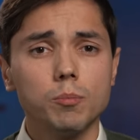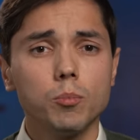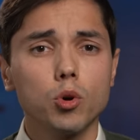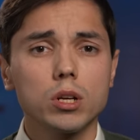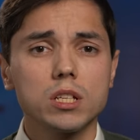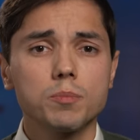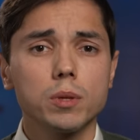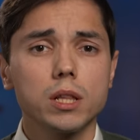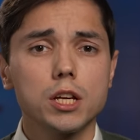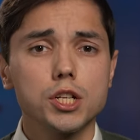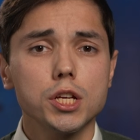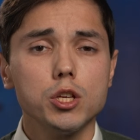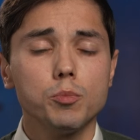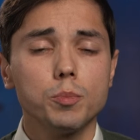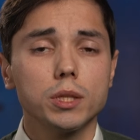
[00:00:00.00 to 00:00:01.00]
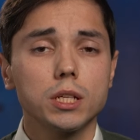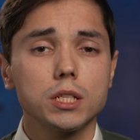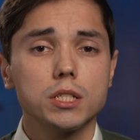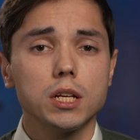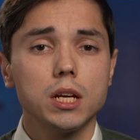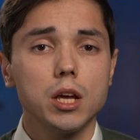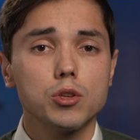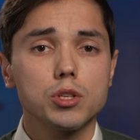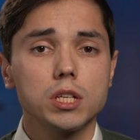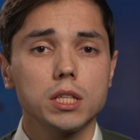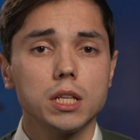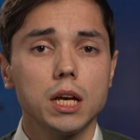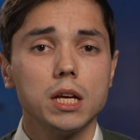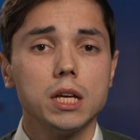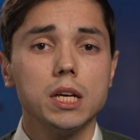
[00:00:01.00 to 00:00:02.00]
по расположению подразделяются
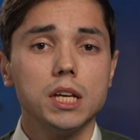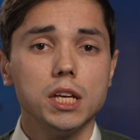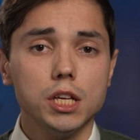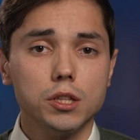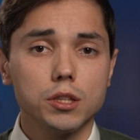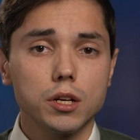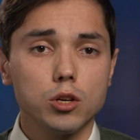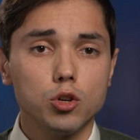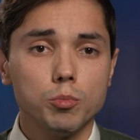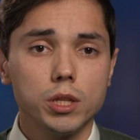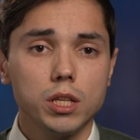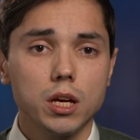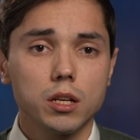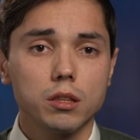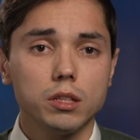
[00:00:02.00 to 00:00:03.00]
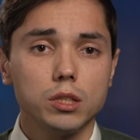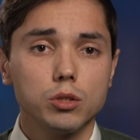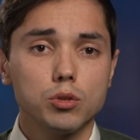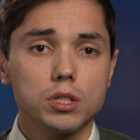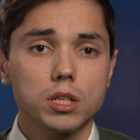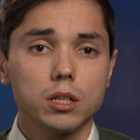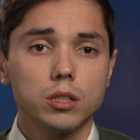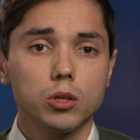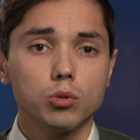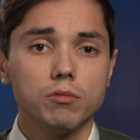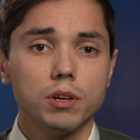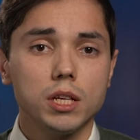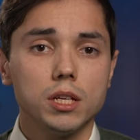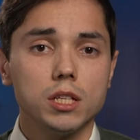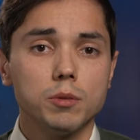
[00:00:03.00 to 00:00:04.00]
на интралюминарные, то есть когда
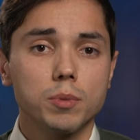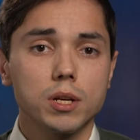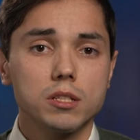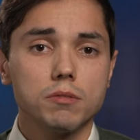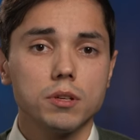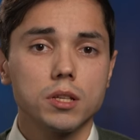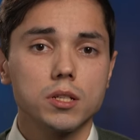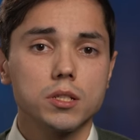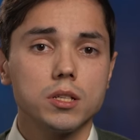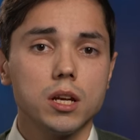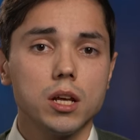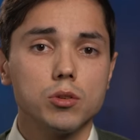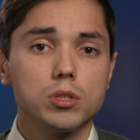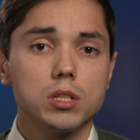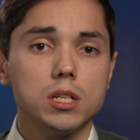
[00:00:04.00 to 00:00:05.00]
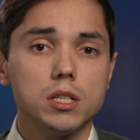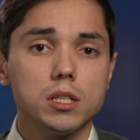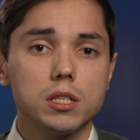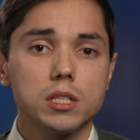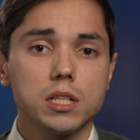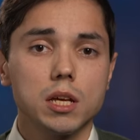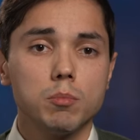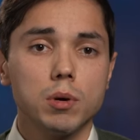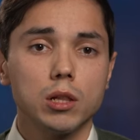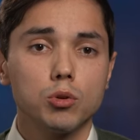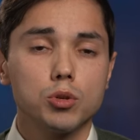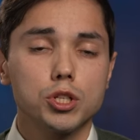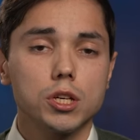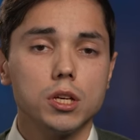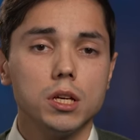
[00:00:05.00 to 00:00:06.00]
удвоение и просвет разделяют слизистые
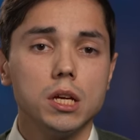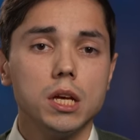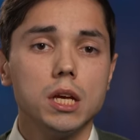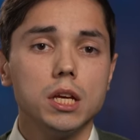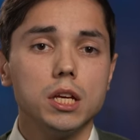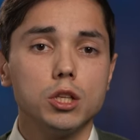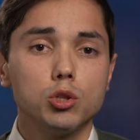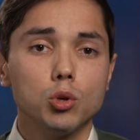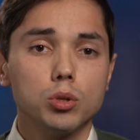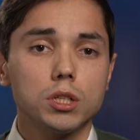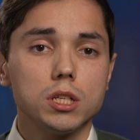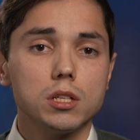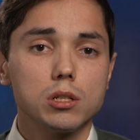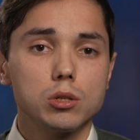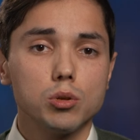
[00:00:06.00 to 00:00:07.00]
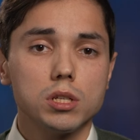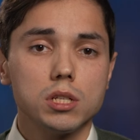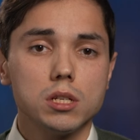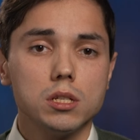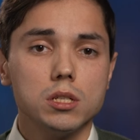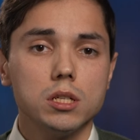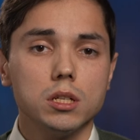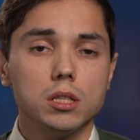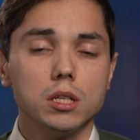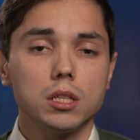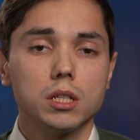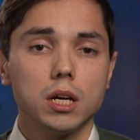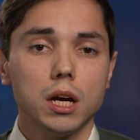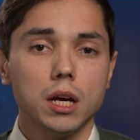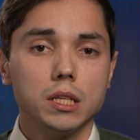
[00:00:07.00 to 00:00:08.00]
оболочки и тонкий слой соединительной
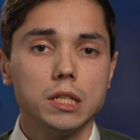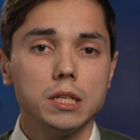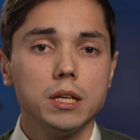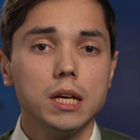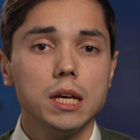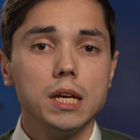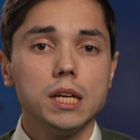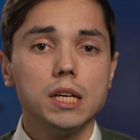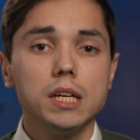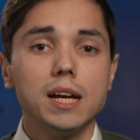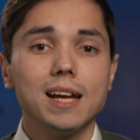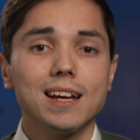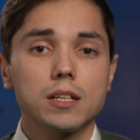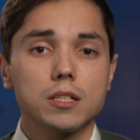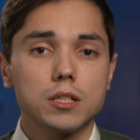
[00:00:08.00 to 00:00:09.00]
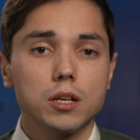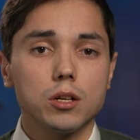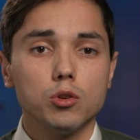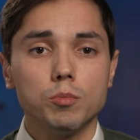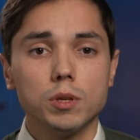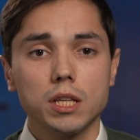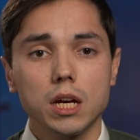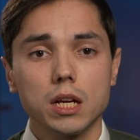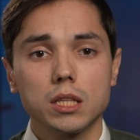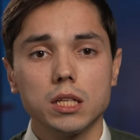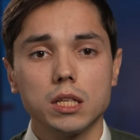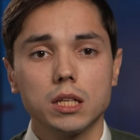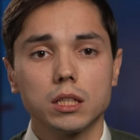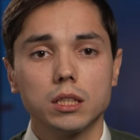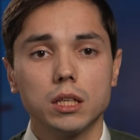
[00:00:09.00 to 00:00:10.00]
ткани, и
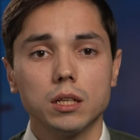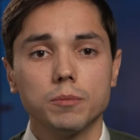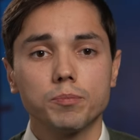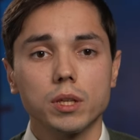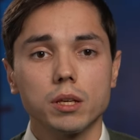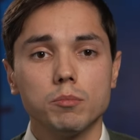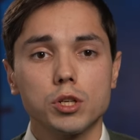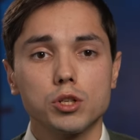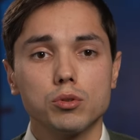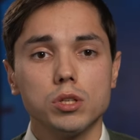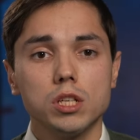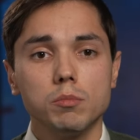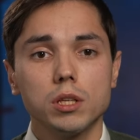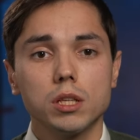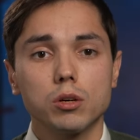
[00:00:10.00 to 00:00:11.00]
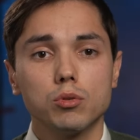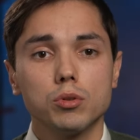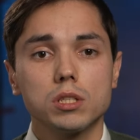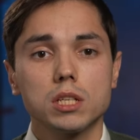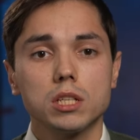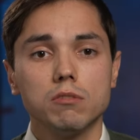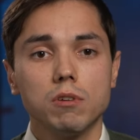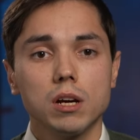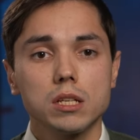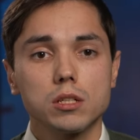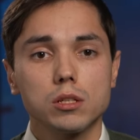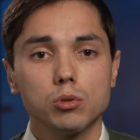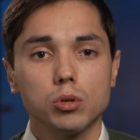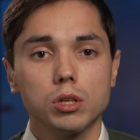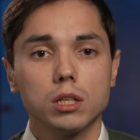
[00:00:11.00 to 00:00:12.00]
экстралюминарные, когда между ними находятся два
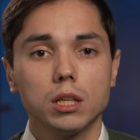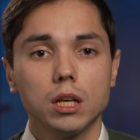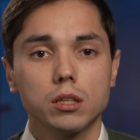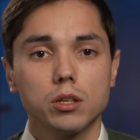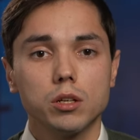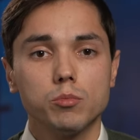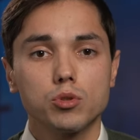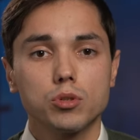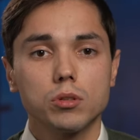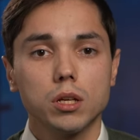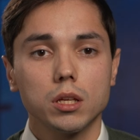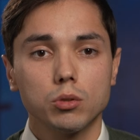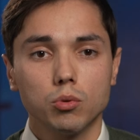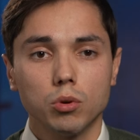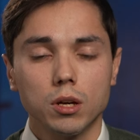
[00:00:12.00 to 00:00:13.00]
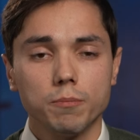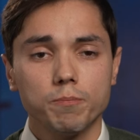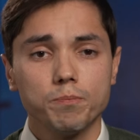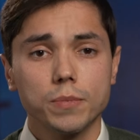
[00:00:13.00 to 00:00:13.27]
слоя гладкой мускулатуры.